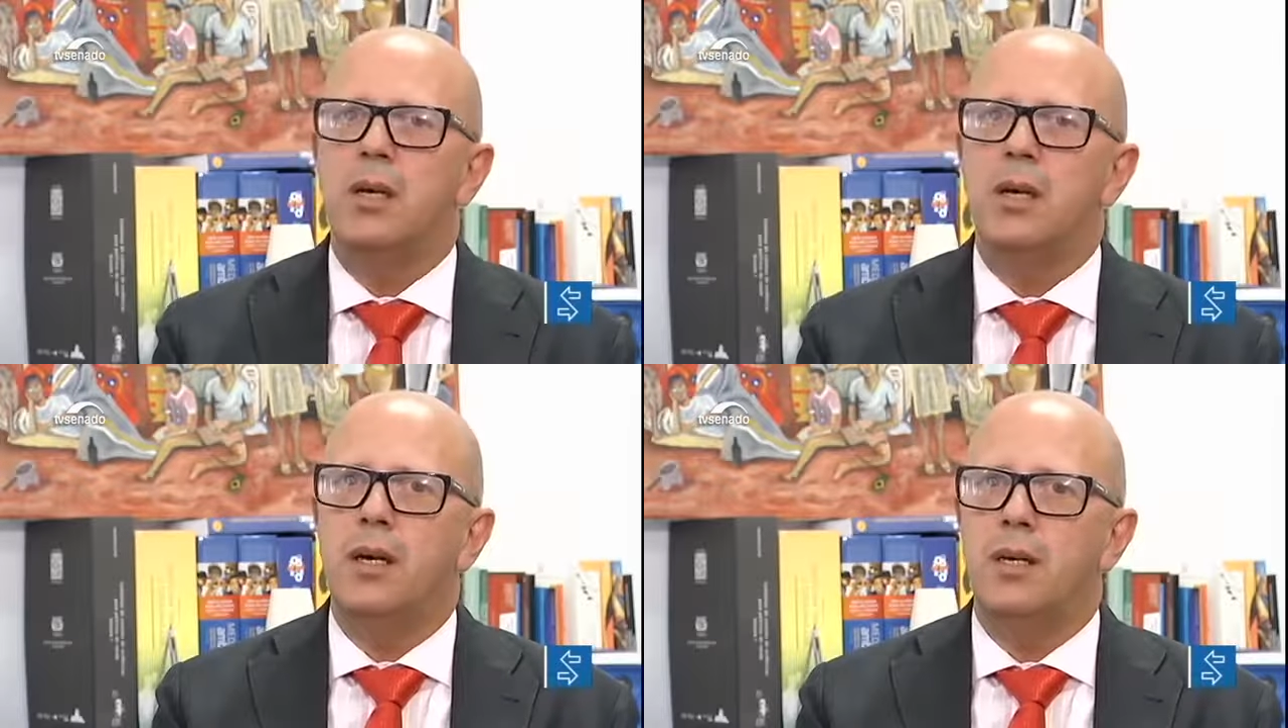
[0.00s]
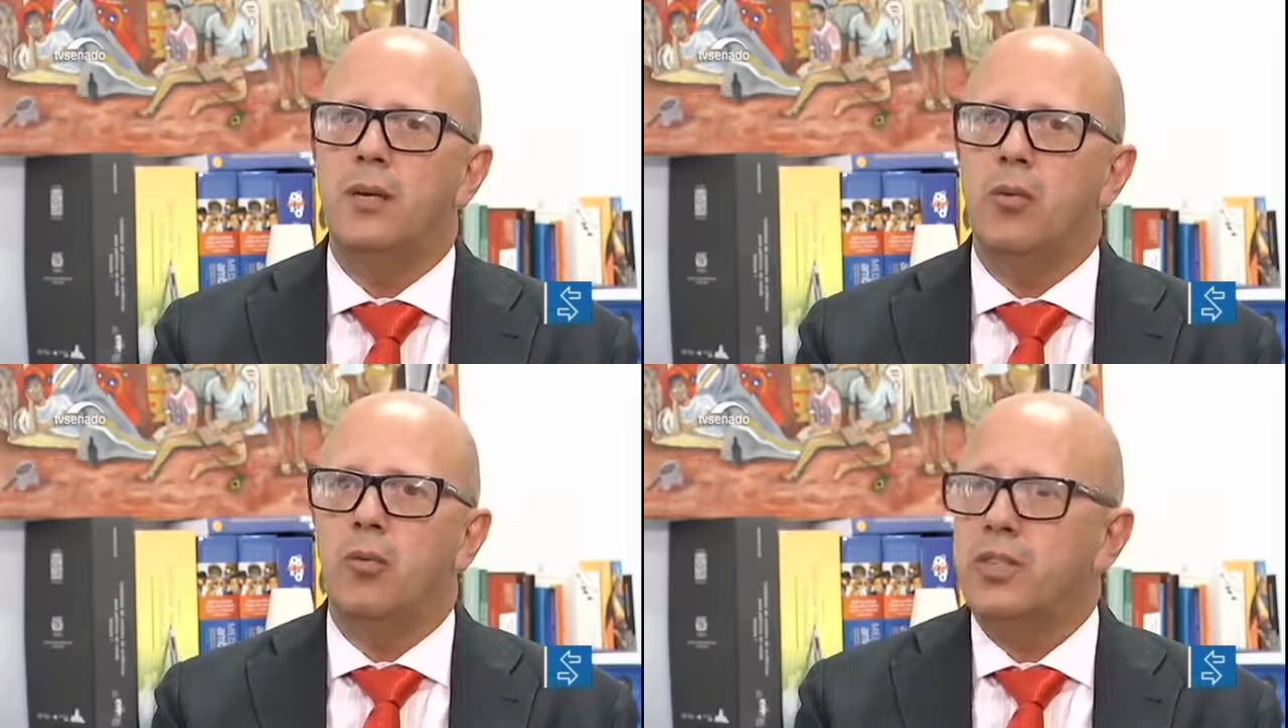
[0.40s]
É,
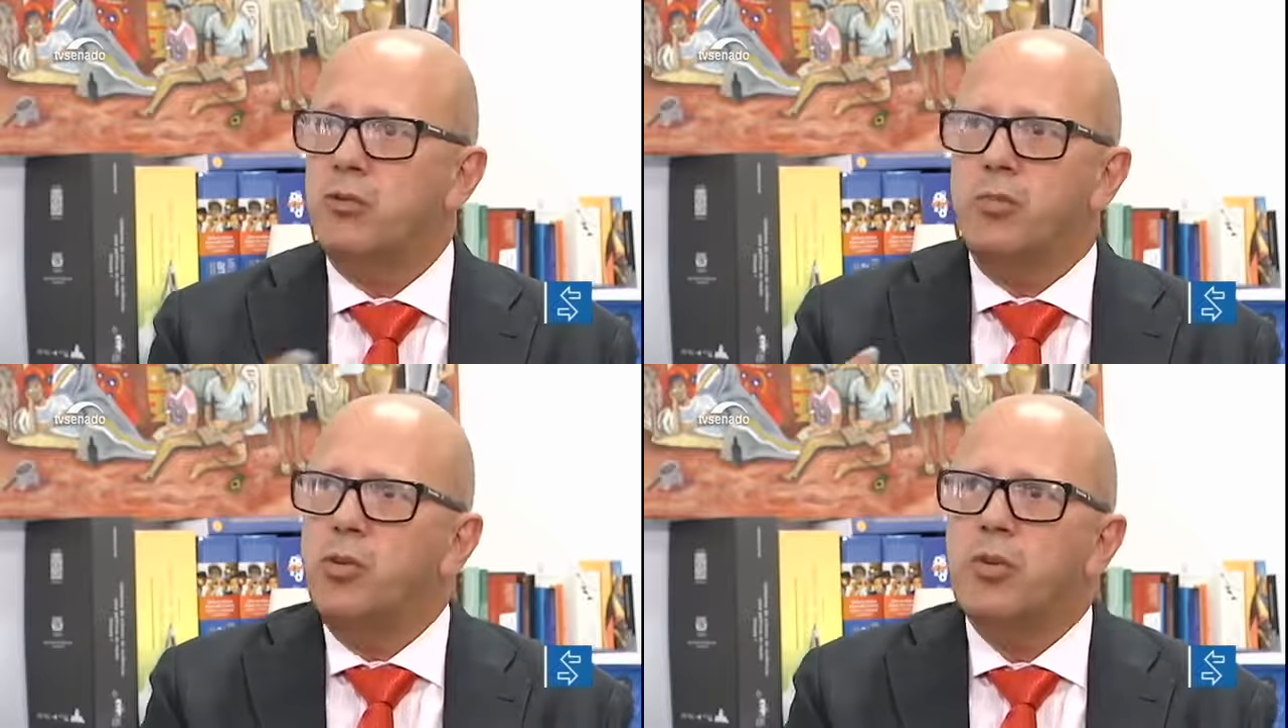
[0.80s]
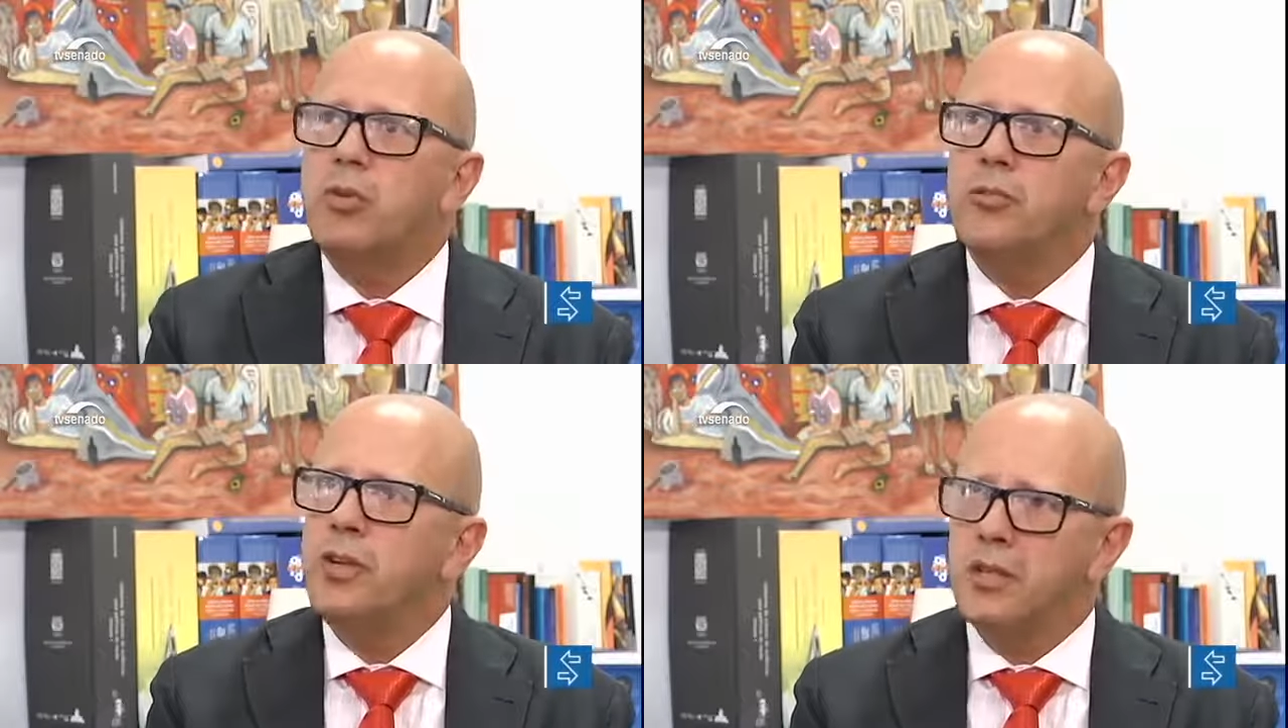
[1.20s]
o setor público
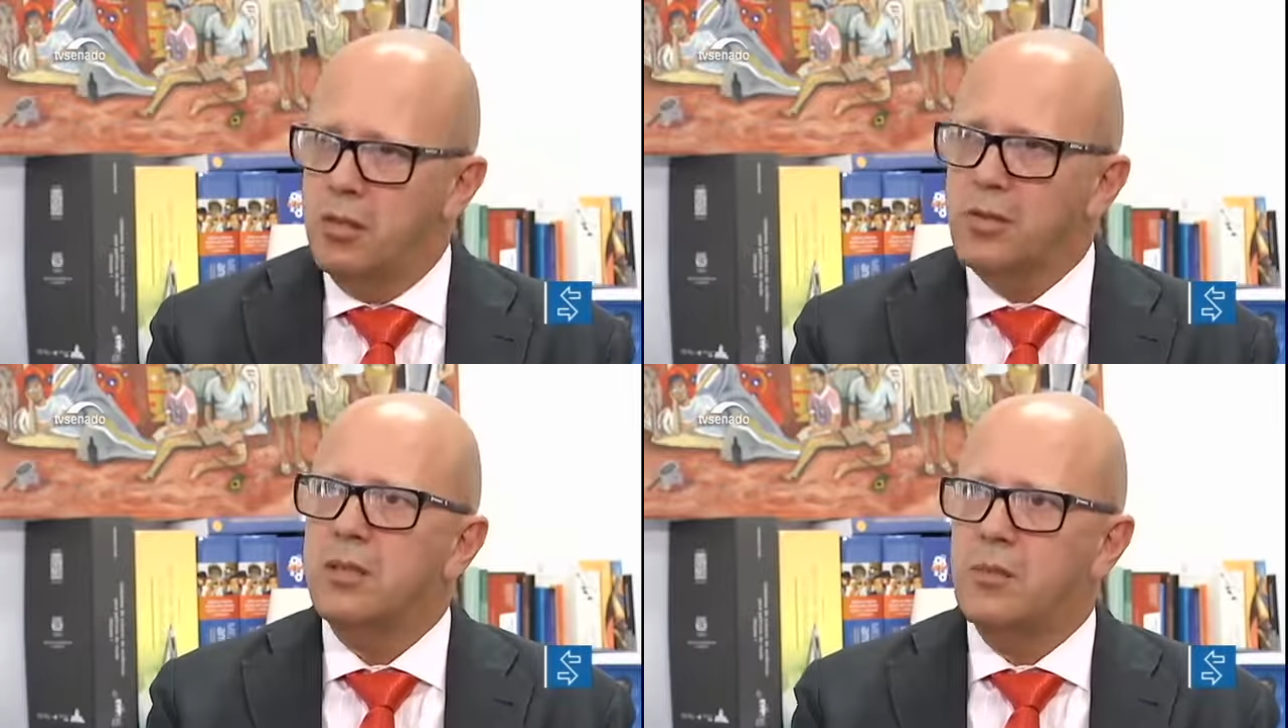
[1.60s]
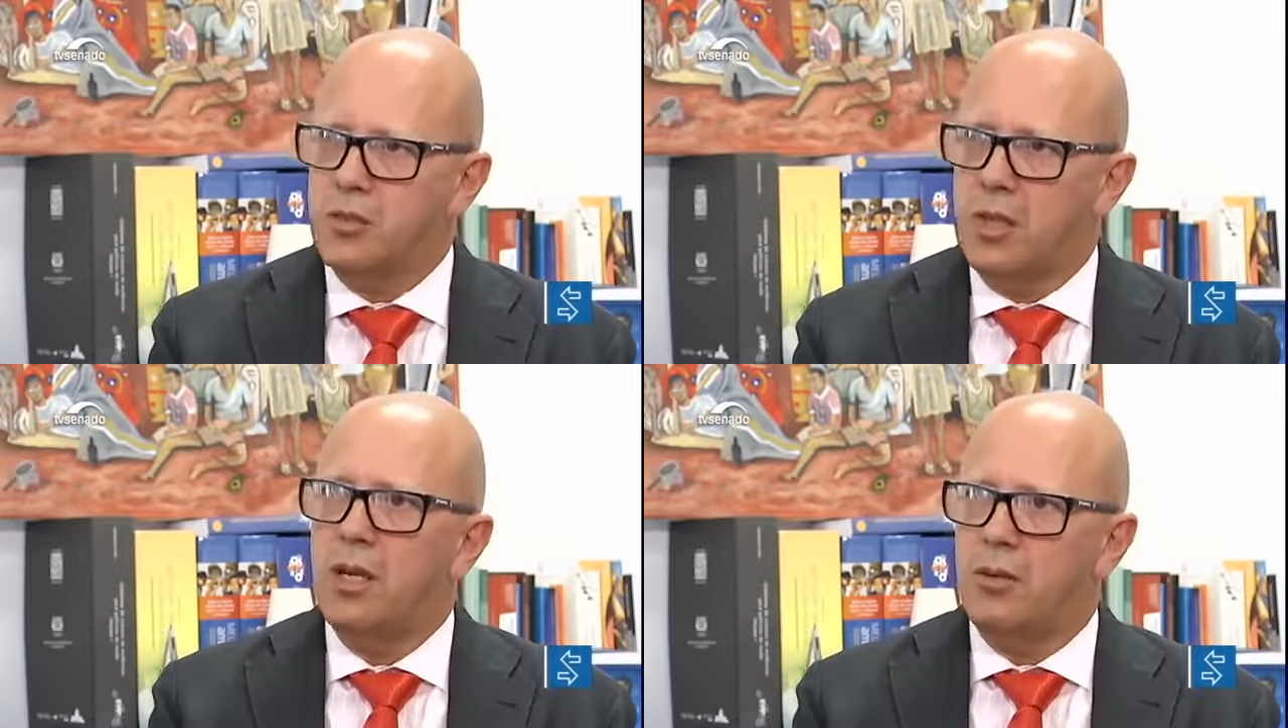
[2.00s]
não oferecia o
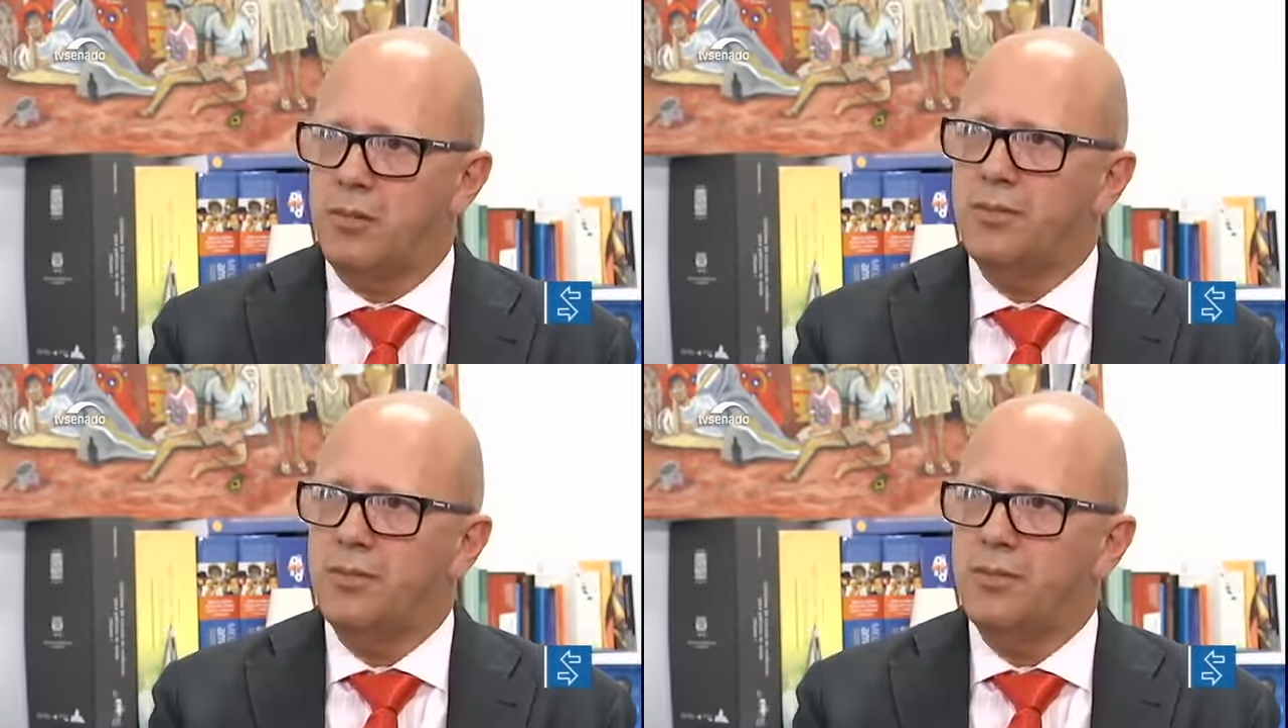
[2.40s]
tratamento de canal.